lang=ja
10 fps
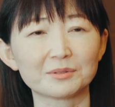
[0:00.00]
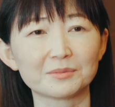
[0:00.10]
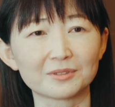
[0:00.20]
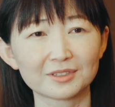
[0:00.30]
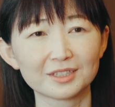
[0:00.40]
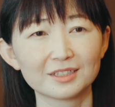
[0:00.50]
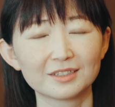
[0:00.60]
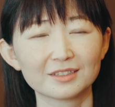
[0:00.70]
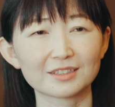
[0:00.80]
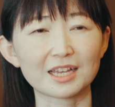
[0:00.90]
分も
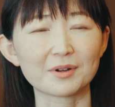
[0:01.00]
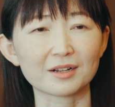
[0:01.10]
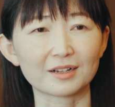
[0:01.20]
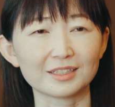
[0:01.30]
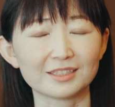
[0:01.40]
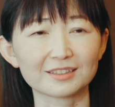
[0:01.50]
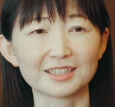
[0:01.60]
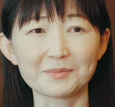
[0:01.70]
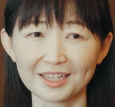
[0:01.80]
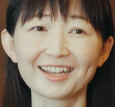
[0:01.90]
裁判官になっ
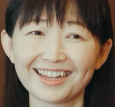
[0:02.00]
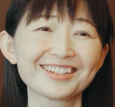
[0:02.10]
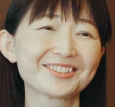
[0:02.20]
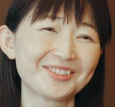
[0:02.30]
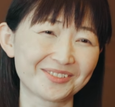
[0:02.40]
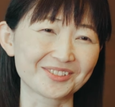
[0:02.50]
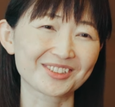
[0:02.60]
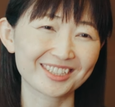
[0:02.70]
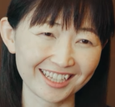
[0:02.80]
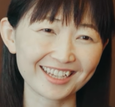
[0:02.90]
てみたいなと思っ
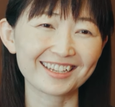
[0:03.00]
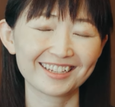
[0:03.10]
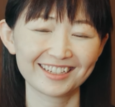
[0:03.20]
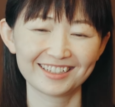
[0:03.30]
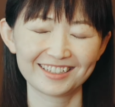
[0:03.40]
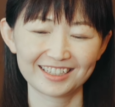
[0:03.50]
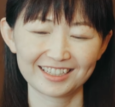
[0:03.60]
て